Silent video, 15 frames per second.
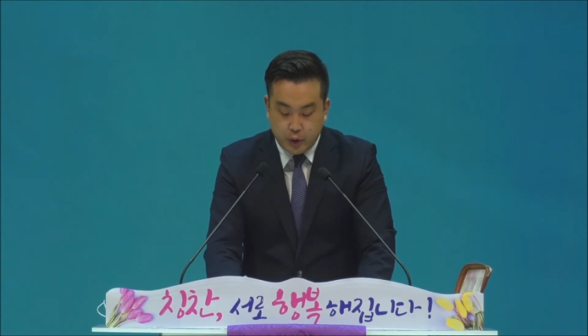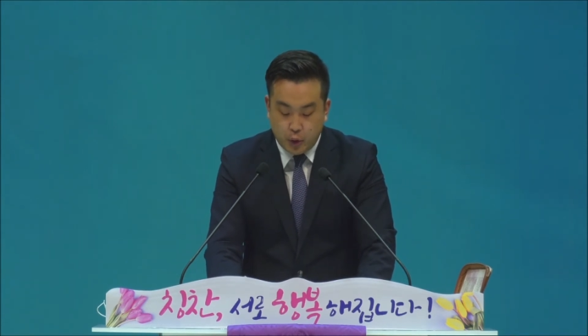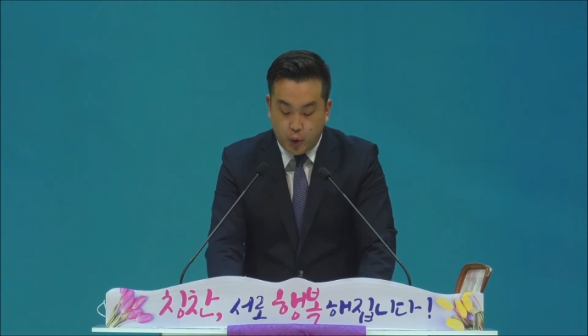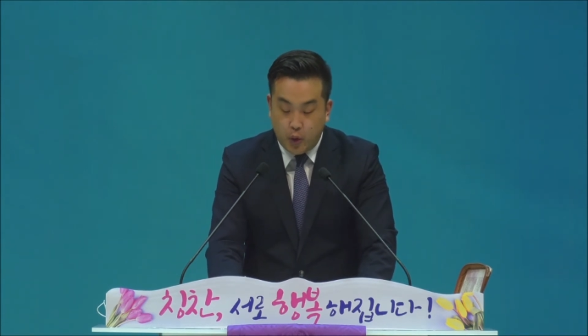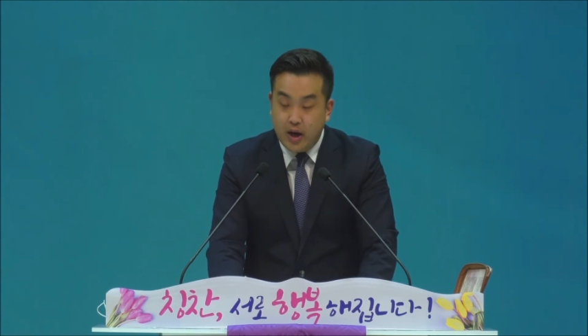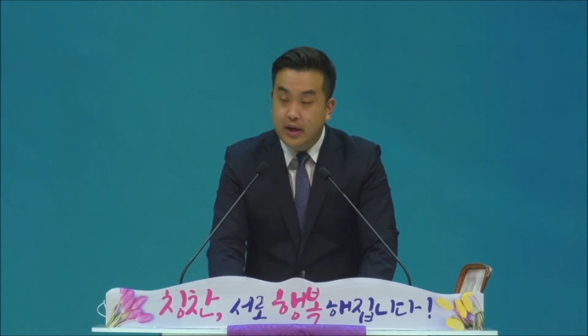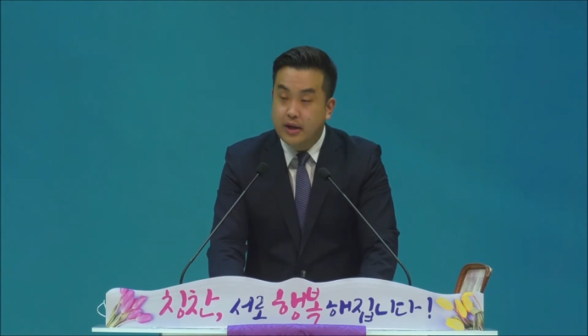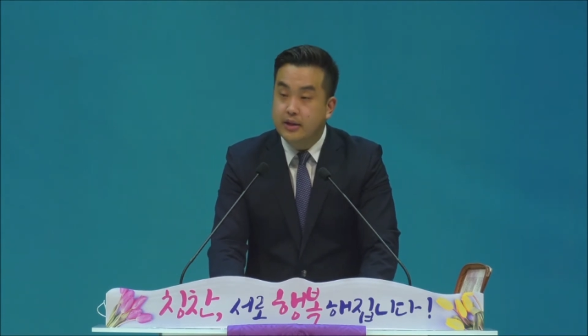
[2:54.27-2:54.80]

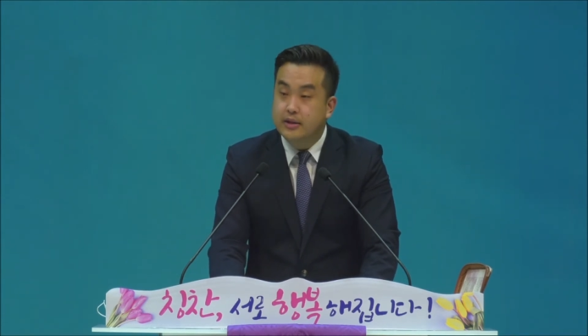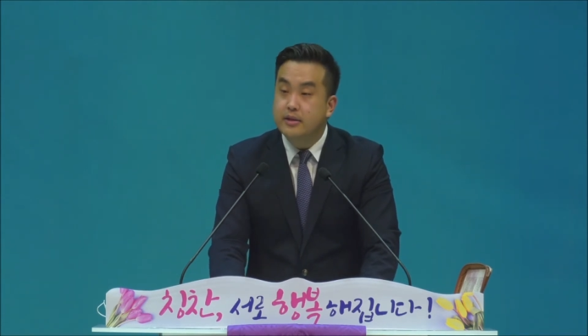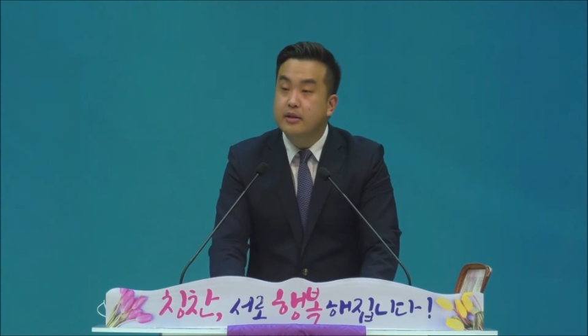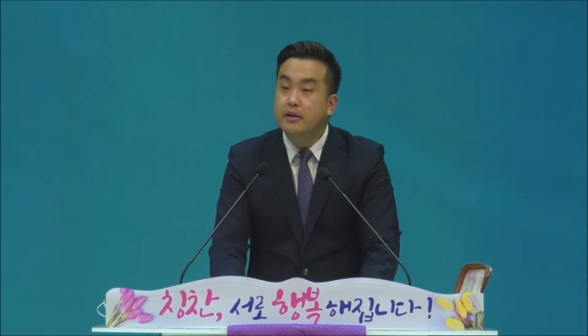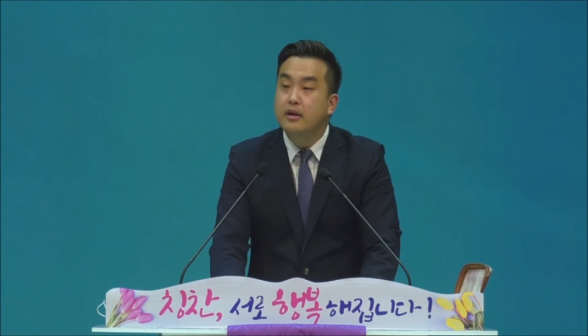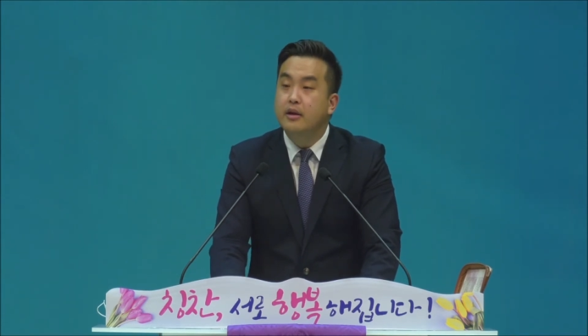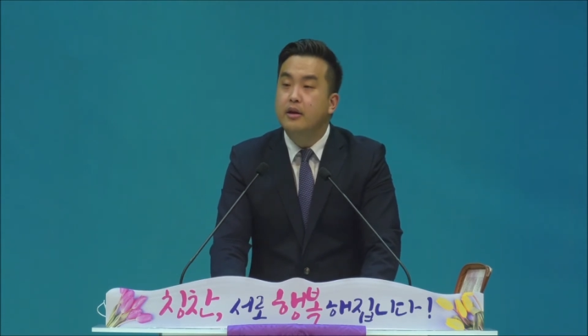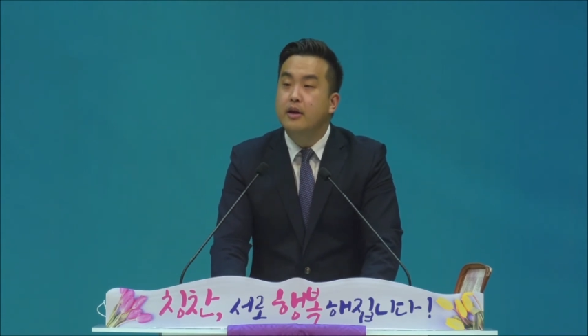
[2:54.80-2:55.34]

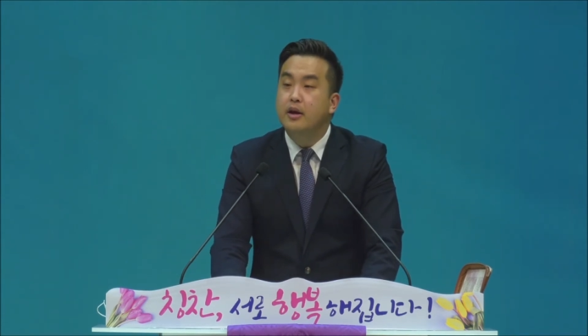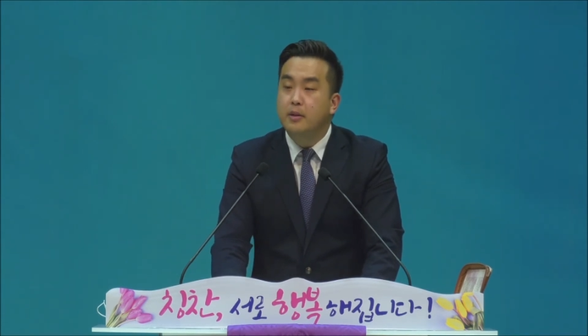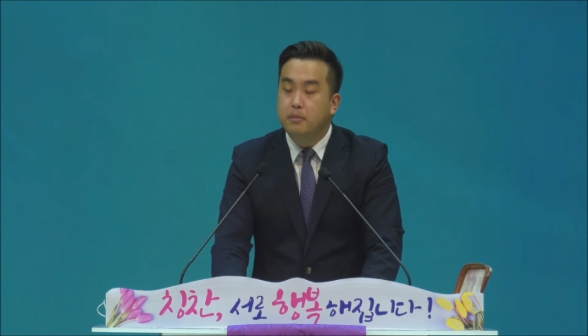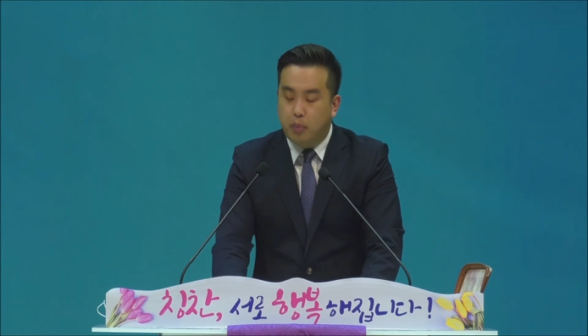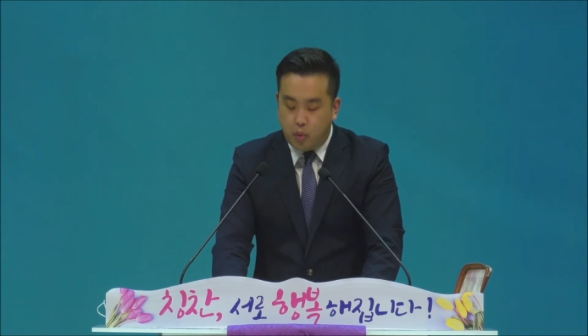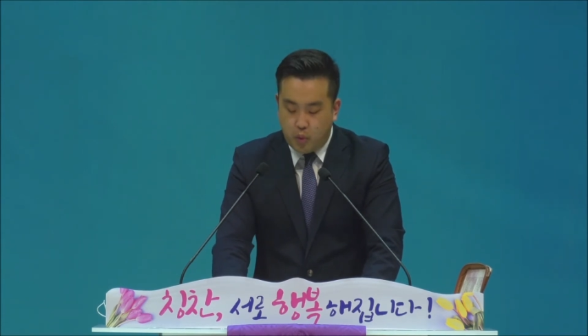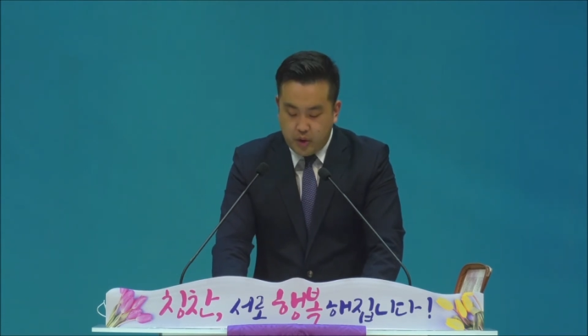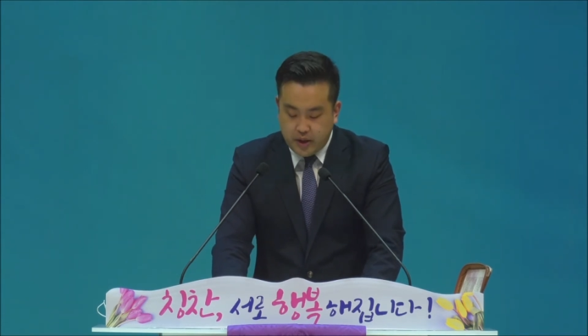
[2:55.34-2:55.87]
노아는
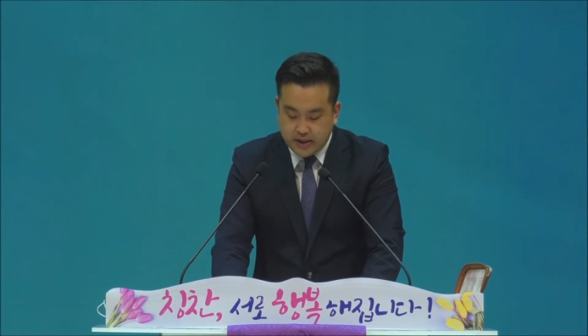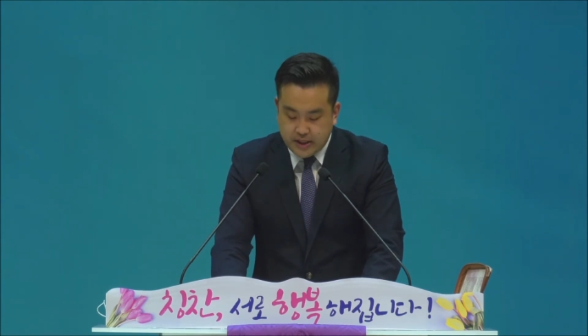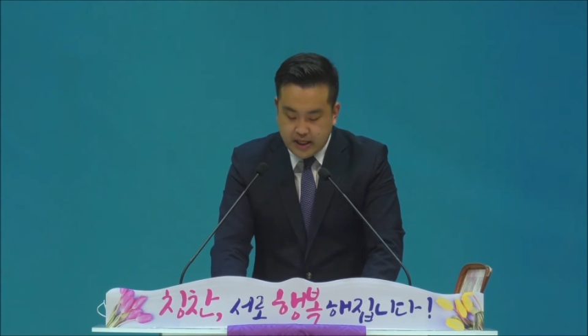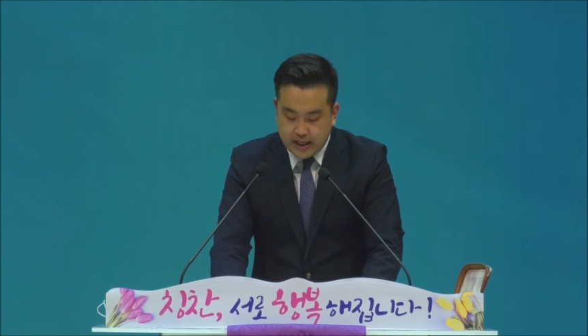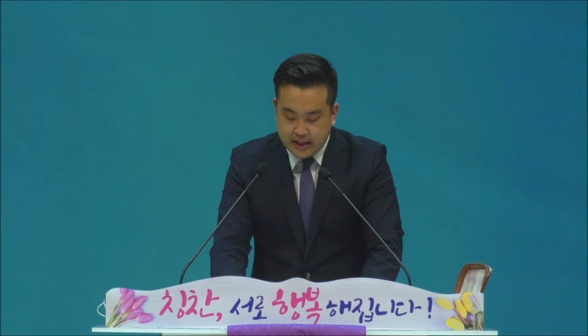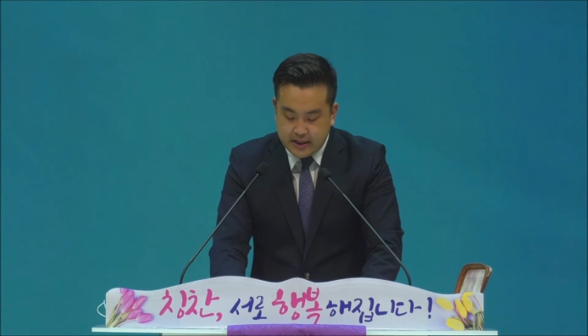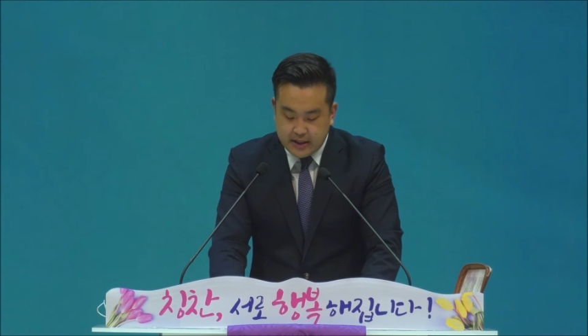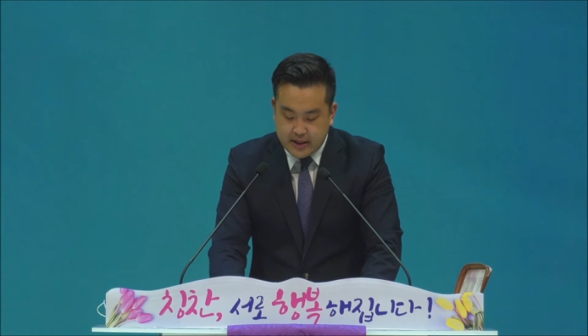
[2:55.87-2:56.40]

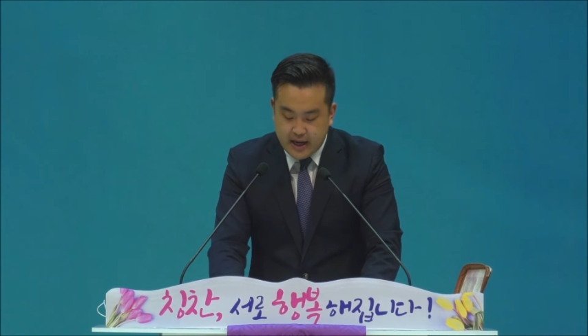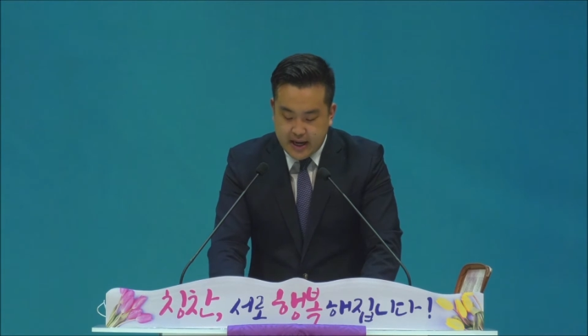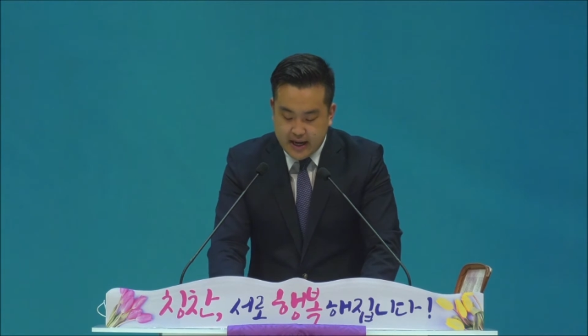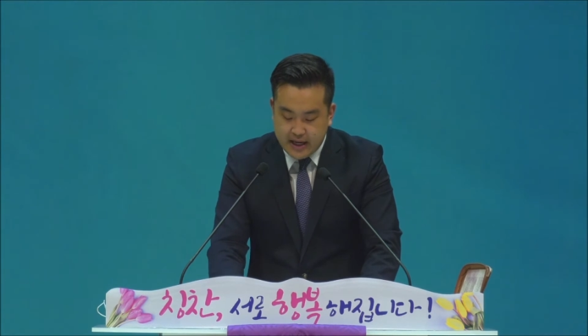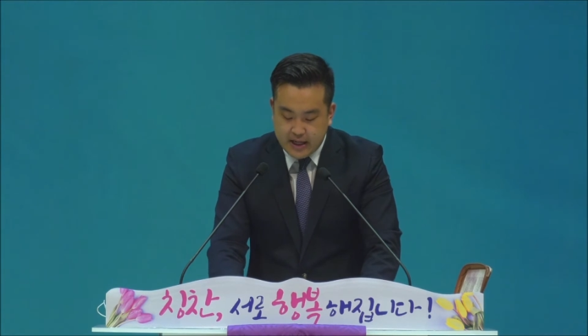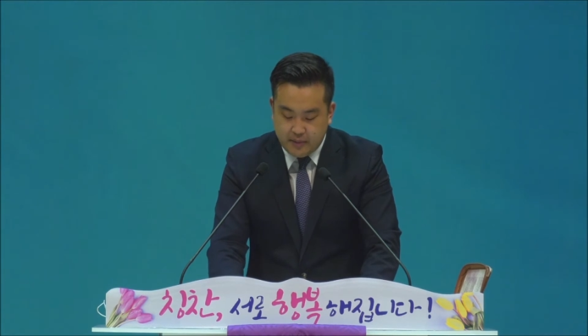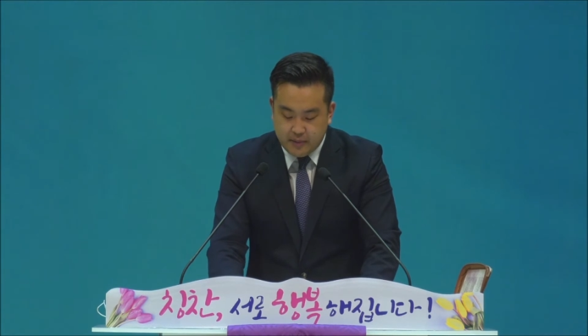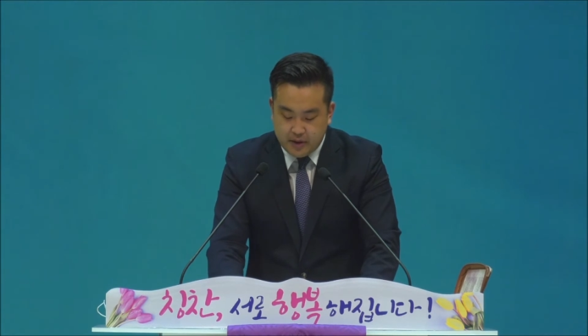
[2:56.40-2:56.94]
보이지 않는
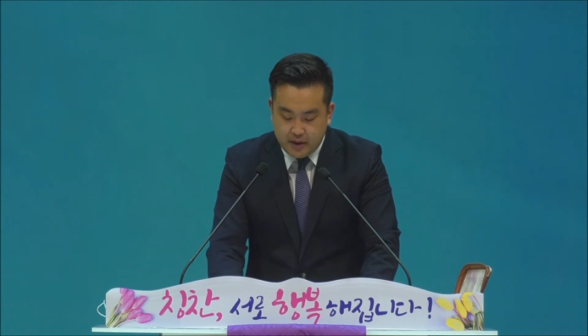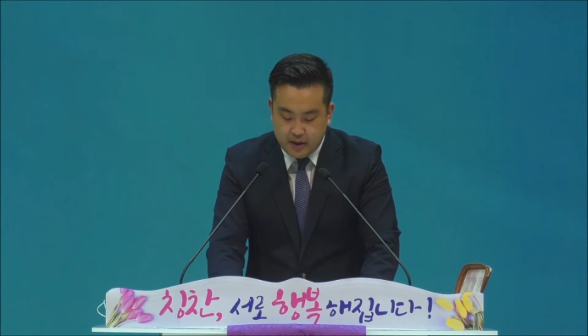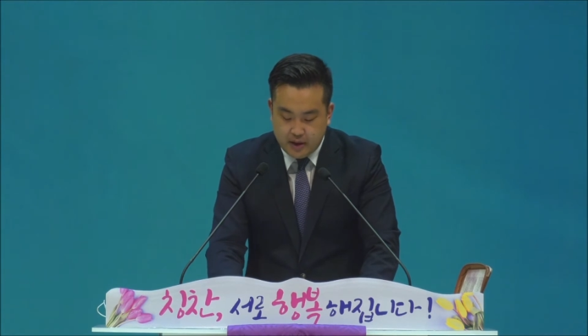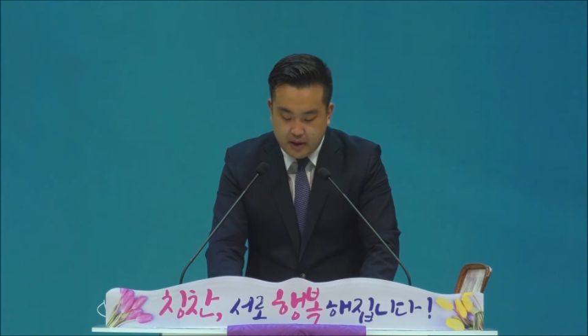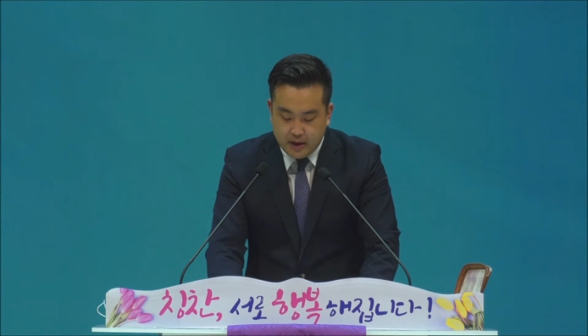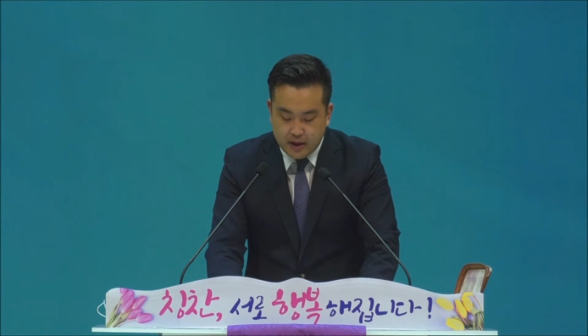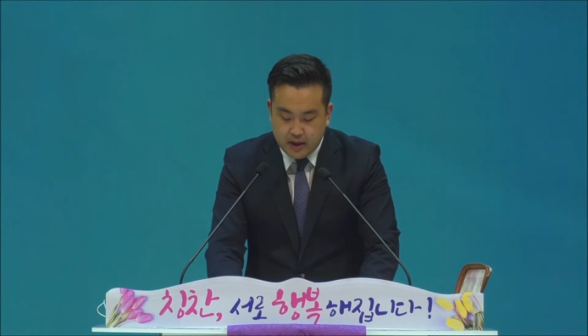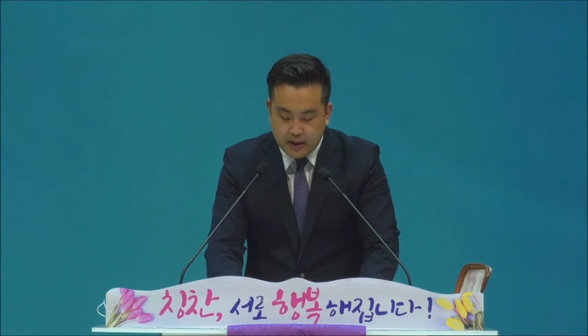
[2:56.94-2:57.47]
하나님을